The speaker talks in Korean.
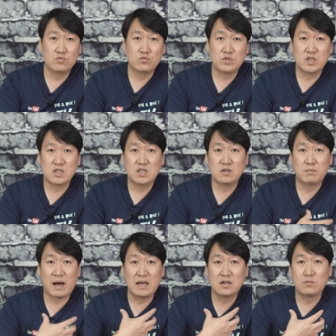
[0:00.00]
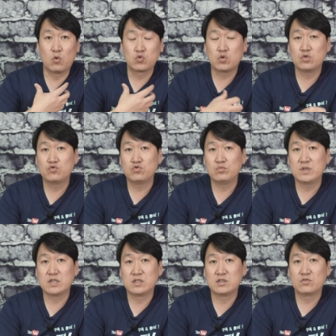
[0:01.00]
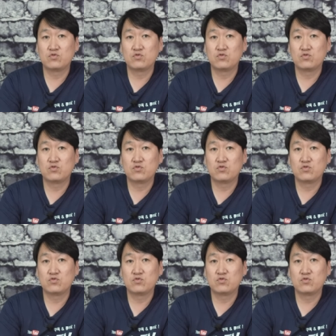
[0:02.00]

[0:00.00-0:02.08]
부분이 이 마이크 목소리 숨이거든요.